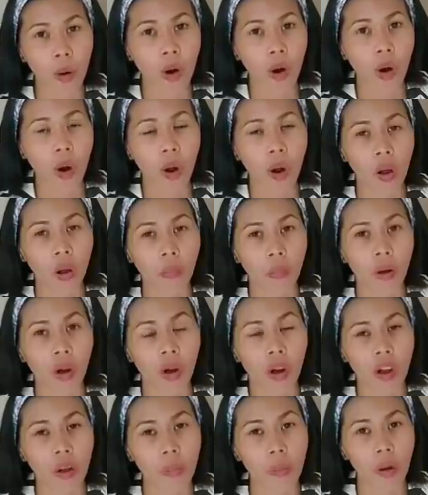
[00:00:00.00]
หมอ หมอ
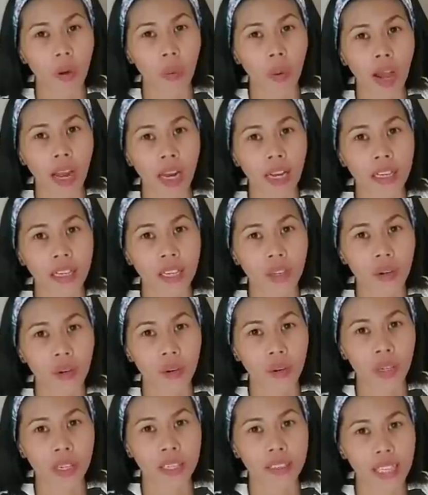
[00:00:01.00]
ก็บอกว่านิ้ว
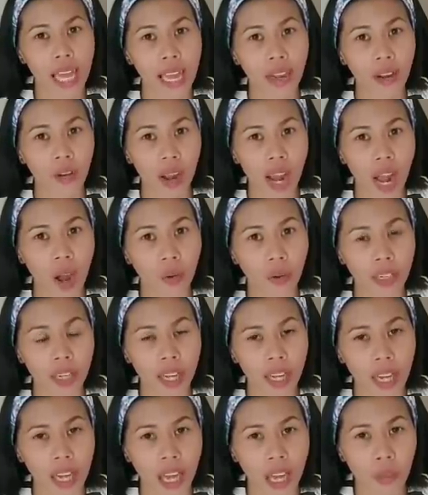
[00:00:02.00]
ในไตของเขาเนี่
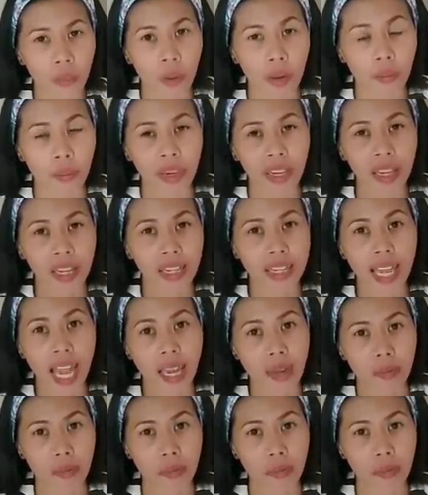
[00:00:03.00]
ยมันไม่ได้ใหญ่